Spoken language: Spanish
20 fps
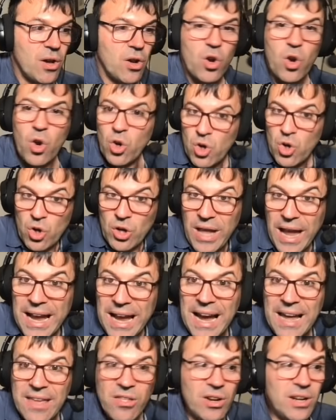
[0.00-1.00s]
con lo que ha
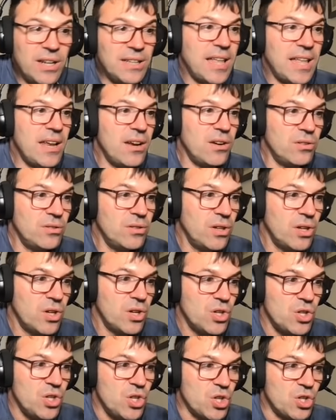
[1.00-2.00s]
caído el Ethereum,
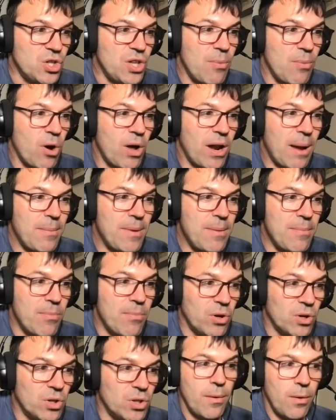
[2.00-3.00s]
yo llevo ahora
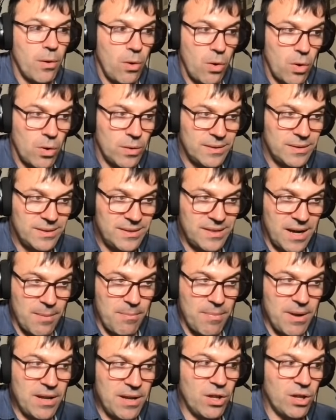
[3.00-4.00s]
mismo
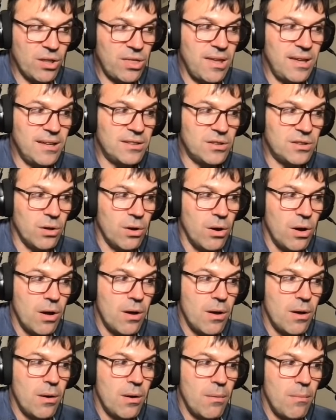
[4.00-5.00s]
3200
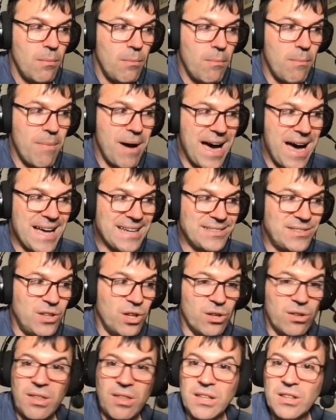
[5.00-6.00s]
más
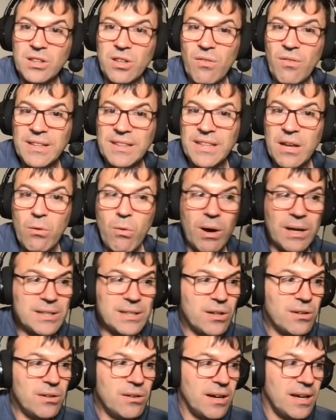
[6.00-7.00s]

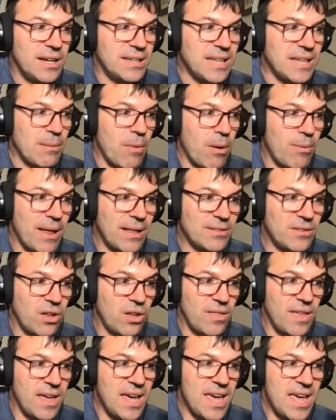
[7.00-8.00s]
224, estamos
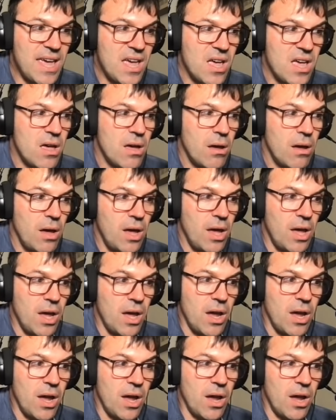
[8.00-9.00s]
hablando de
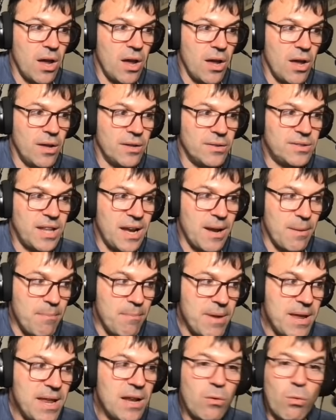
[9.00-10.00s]

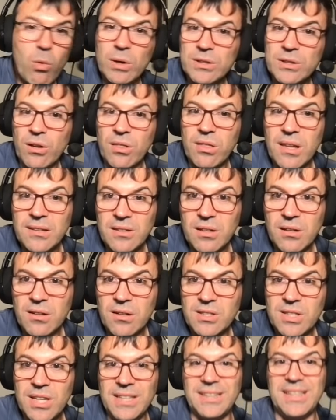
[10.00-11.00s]
3.480.
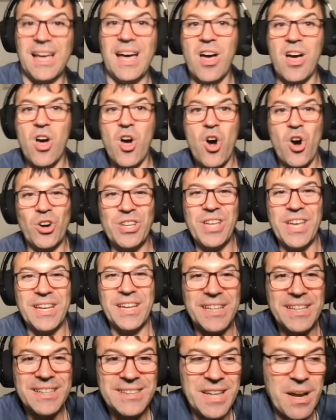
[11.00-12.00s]
Eh, Oye,
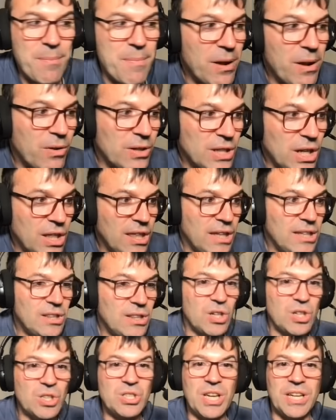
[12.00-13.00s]

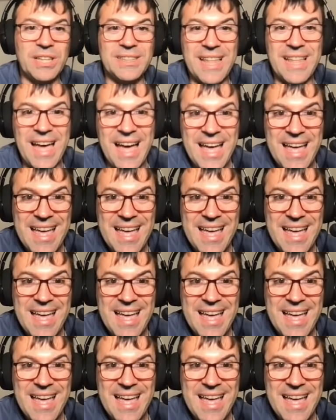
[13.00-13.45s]
3.480